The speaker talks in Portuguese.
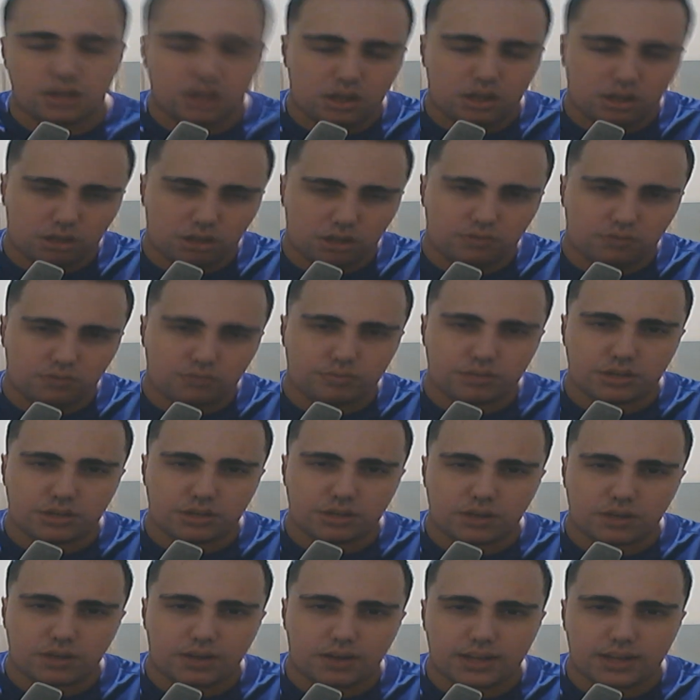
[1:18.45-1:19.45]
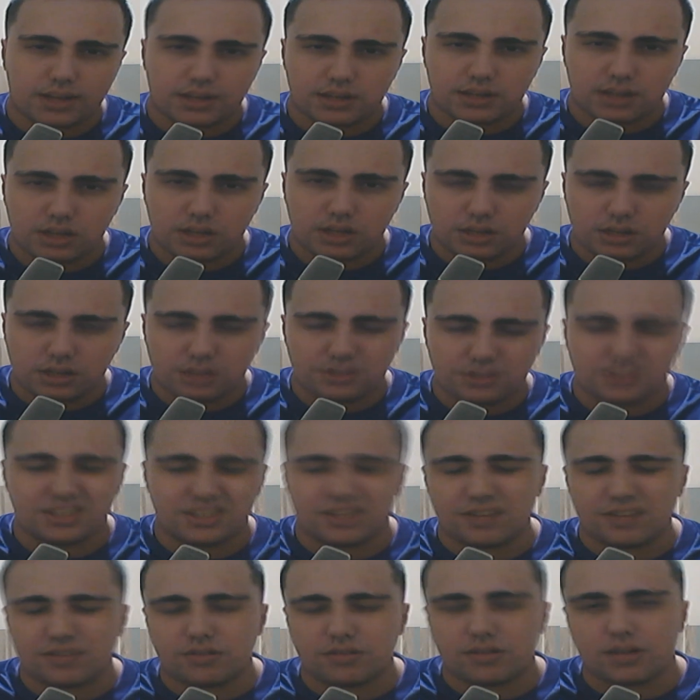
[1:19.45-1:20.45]
Então vamos deixar o like, se
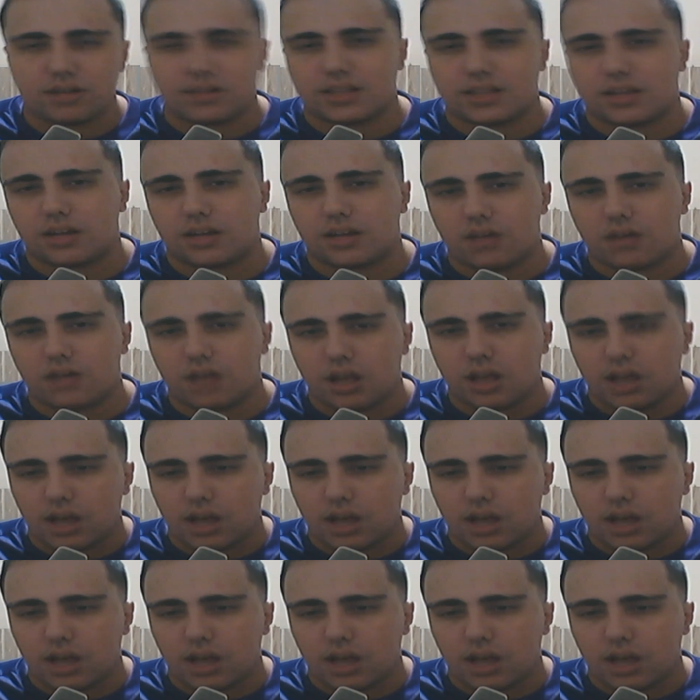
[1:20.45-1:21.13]
inscrever no canal,